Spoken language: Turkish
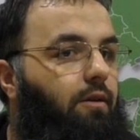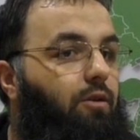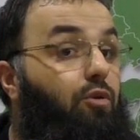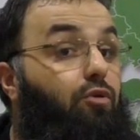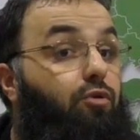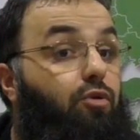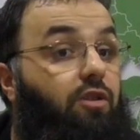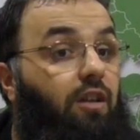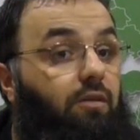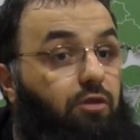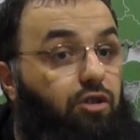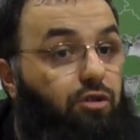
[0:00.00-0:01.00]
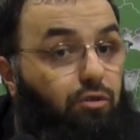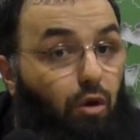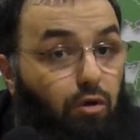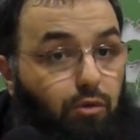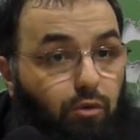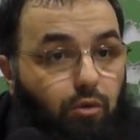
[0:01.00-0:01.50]

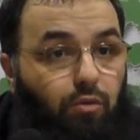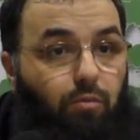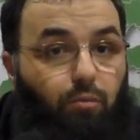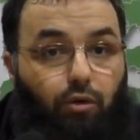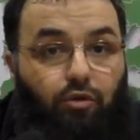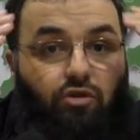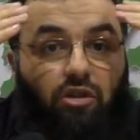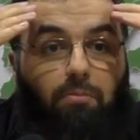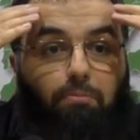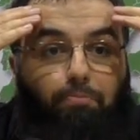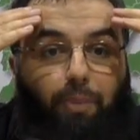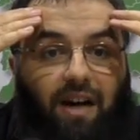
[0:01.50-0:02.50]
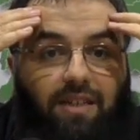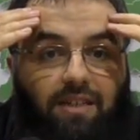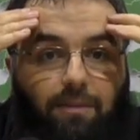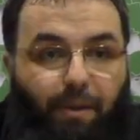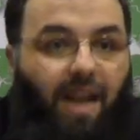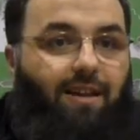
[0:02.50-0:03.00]
364 gün boyunca
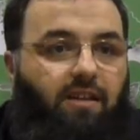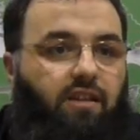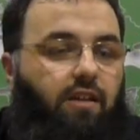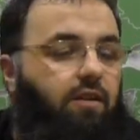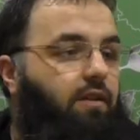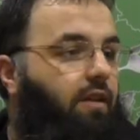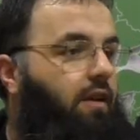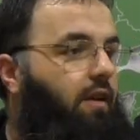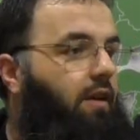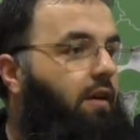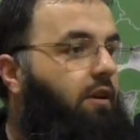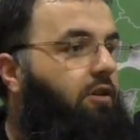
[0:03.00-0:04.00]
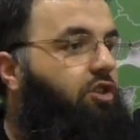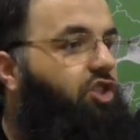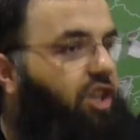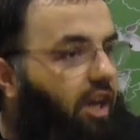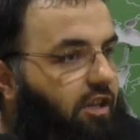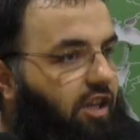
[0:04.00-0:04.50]
bağını bıraktın.
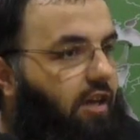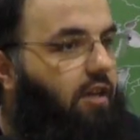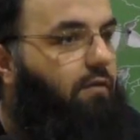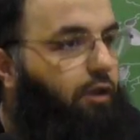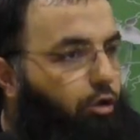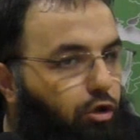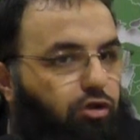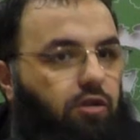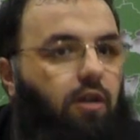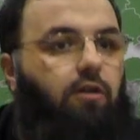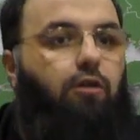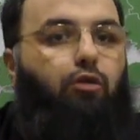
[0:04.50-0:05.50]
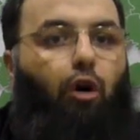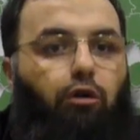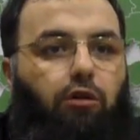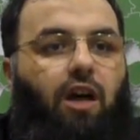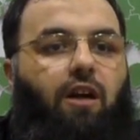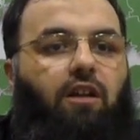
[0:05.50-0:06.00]
Şeytanın ve dostlarının
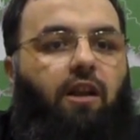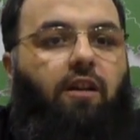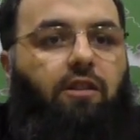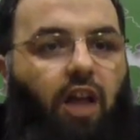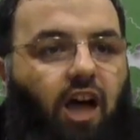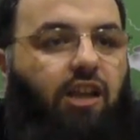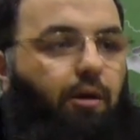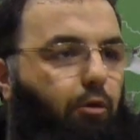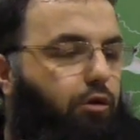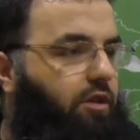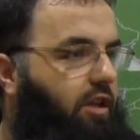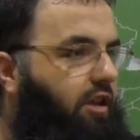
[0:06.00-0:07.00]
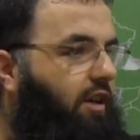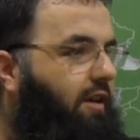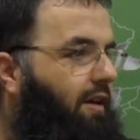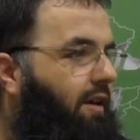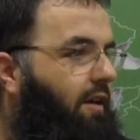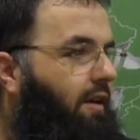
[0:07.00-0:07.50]
otlaklarında adam otladı.
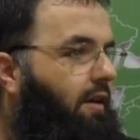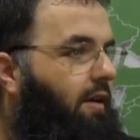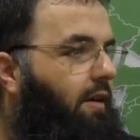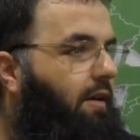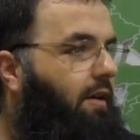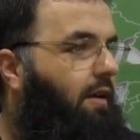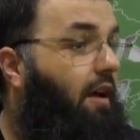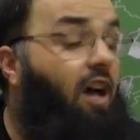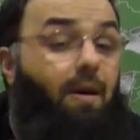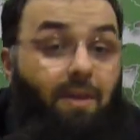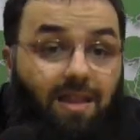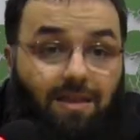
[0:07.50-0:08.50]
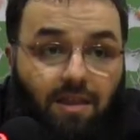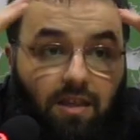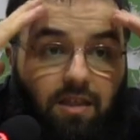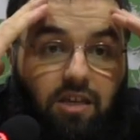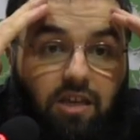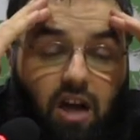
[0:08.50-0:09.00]
Aman
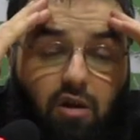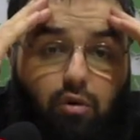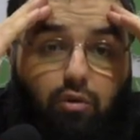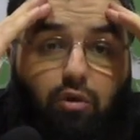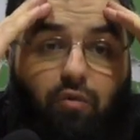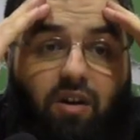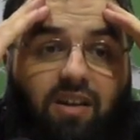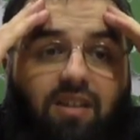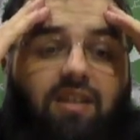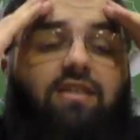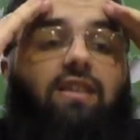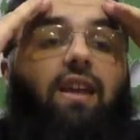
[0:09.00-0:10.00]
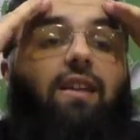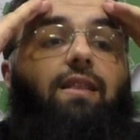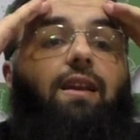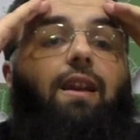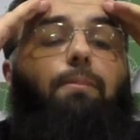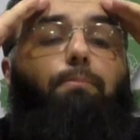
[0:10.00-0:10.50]
dedik Yahudi ve
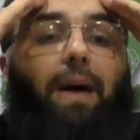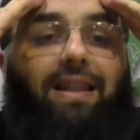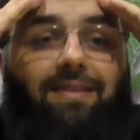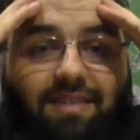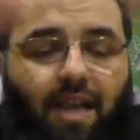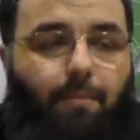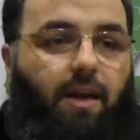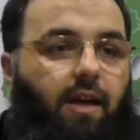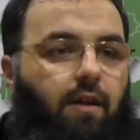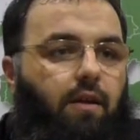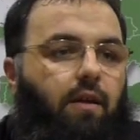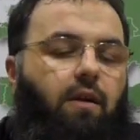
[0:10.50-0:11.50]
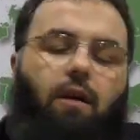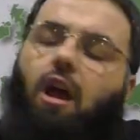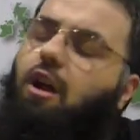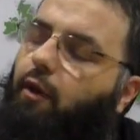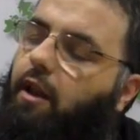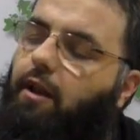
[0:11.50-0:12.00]
Hristiyanlara benzeme.
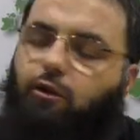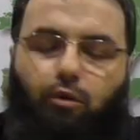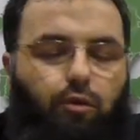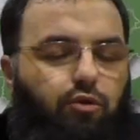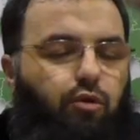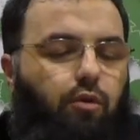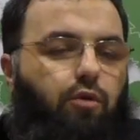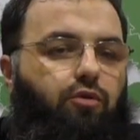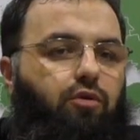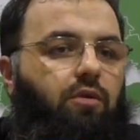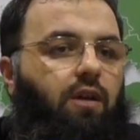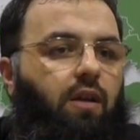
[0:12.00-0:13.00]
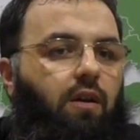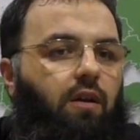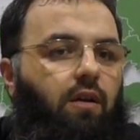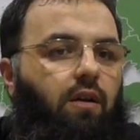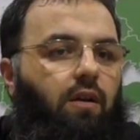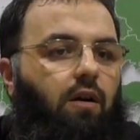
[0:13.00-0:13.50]
Eyvallah doğru söylüyorsun.
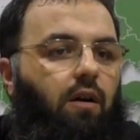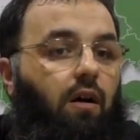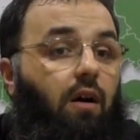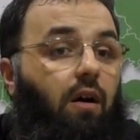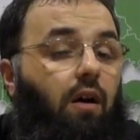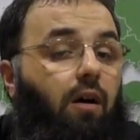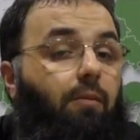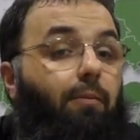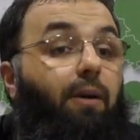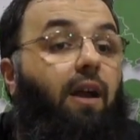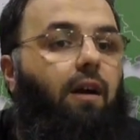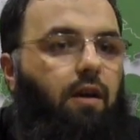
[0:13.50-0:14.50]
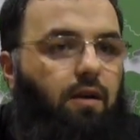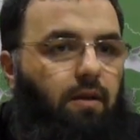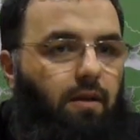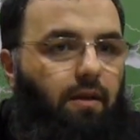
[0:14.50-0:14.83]
Ama bırak.